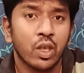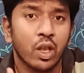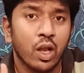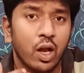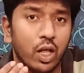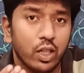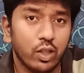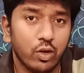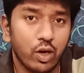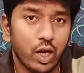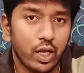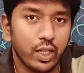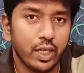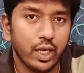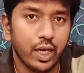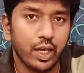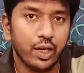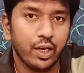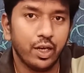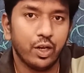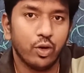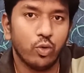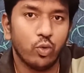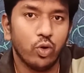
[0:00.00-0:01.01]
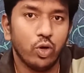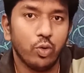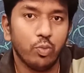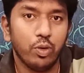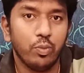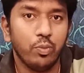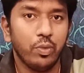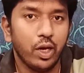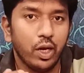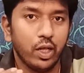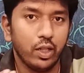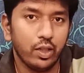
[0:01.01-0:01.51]
அதை அதிகாரிகிட்ட கொண்டு
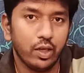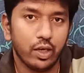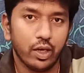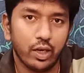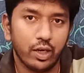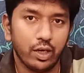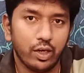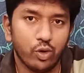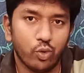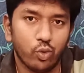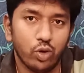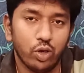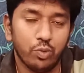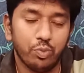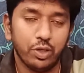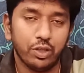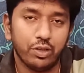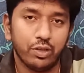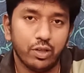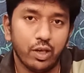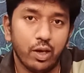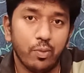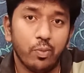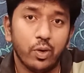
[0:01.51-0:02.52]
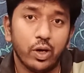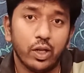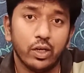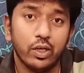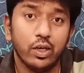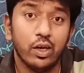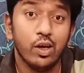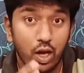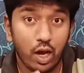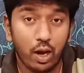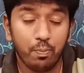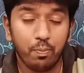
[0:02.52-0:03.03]
போய் மேலதிகாரிகிட்ட கொண்டு போய் சேர்ப்பார்
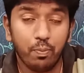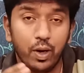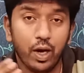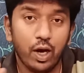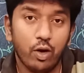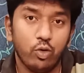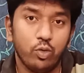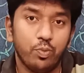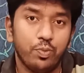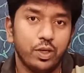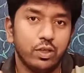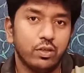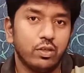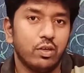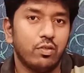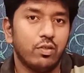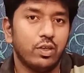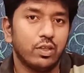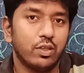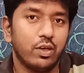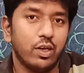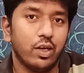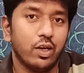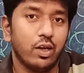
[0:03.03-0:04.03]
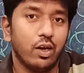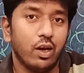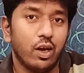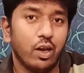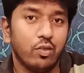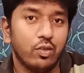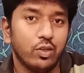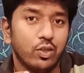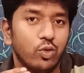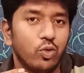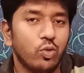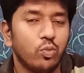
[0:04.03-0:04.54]
அப்போ அவர் பேசுகிற
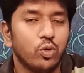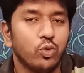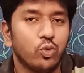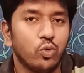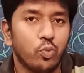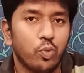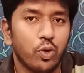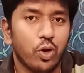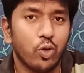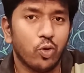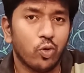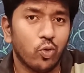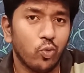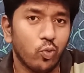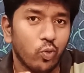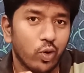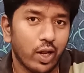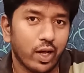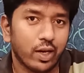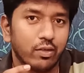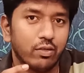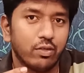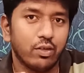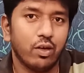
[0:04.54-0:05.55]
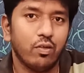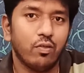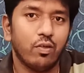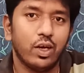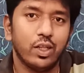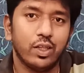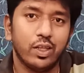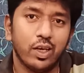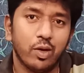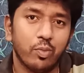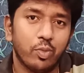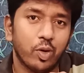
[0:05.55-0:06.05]
வசனங்கள்லாம் வந்து ரொம்ப சூப்பராக இருக்கும் ஒரு
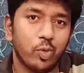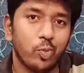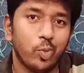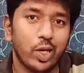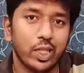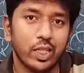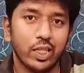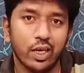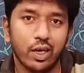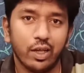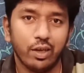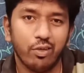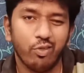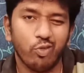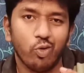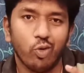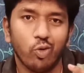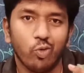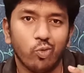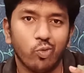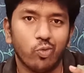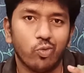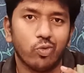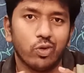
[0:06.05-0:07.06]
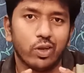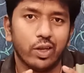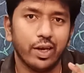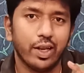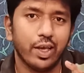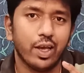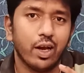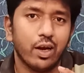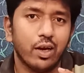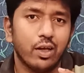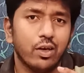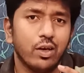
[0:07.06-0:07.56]
அரசியல்வாதி அப்புறம் அதிகாரி இவங்களுக்கு
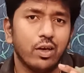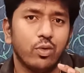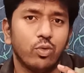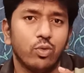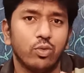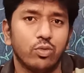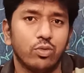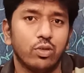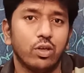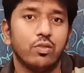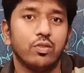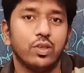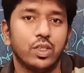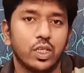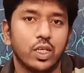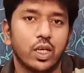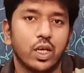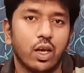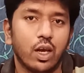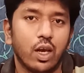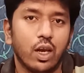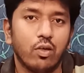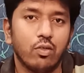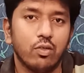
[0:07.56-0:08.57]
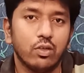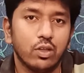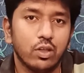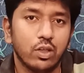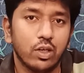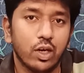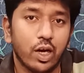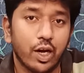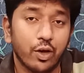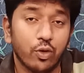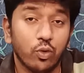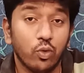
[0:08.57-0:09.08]
இடையான ஒரு சில விஷயங்கள்லாம் வந்து
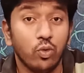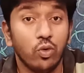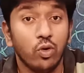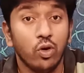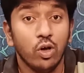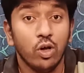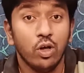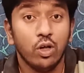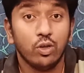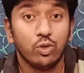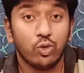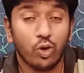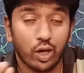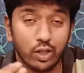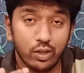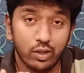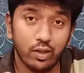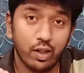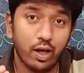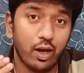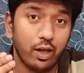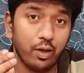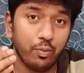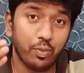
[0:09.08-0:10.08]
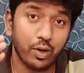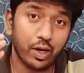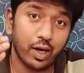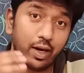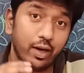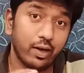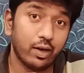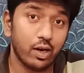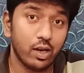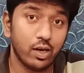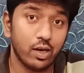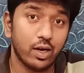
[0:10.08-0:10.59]
நடக்கும் ஸோ அதுதான் இப்போ
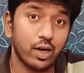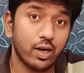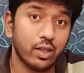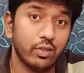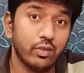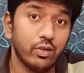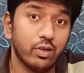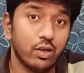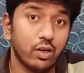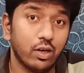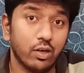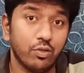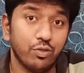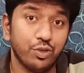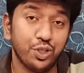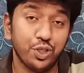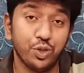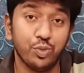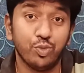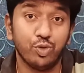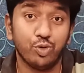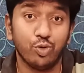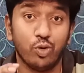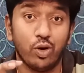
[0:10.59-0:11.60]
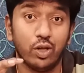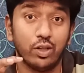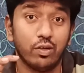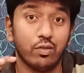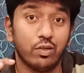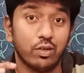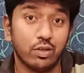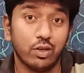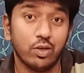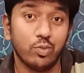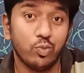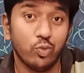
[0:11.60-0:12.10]
கரண்ட்டில் நடந்துகிட்டு இருக்க விஷயம் ஸோ அந்த
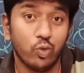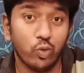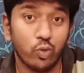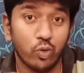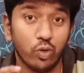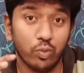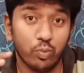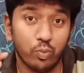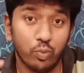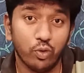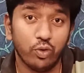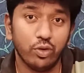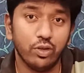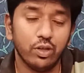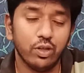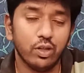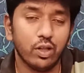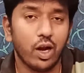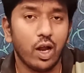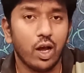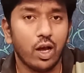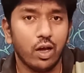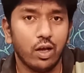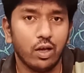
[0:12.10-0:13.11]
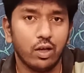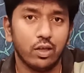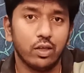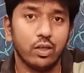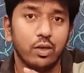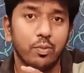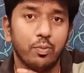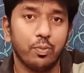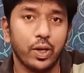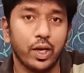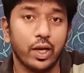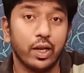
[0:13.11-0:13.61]
வசனம் உங்களுக்கு புரிஞ்சுதுன்னா
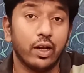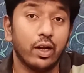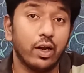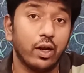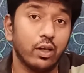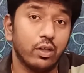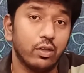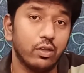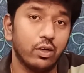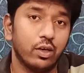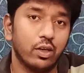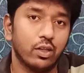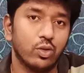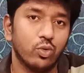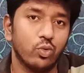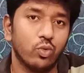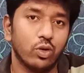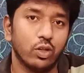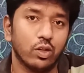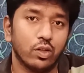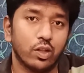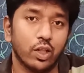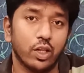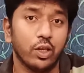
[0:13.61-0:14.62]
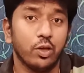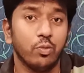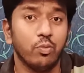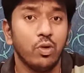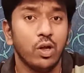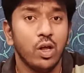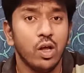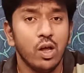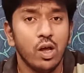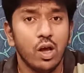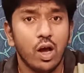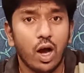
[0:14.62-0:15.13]
இப்போ என்ன நடக்குதுன்றது உங்களுக்கு தெரியும்
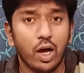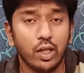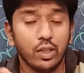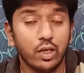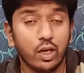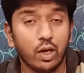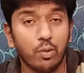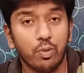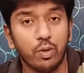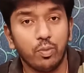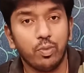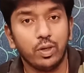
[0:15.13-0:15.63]
அதுக்கப்புறம்